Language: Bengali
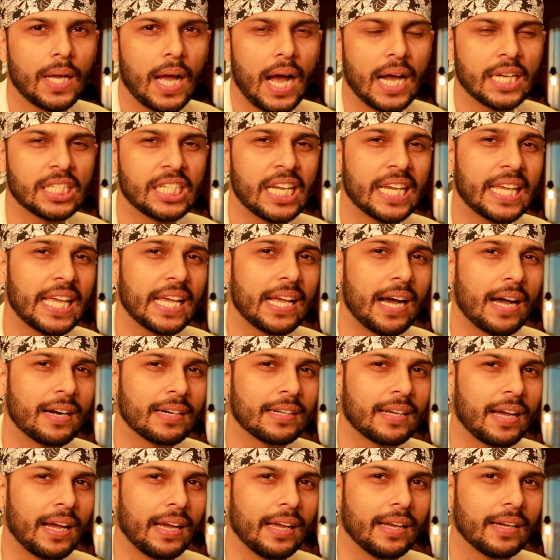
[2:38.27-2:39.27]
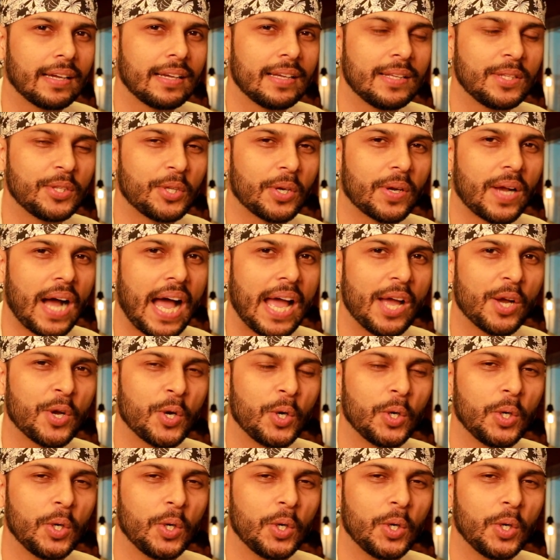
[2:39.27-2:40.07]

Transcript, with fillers: আর সে কি গান গায় তো গায়ক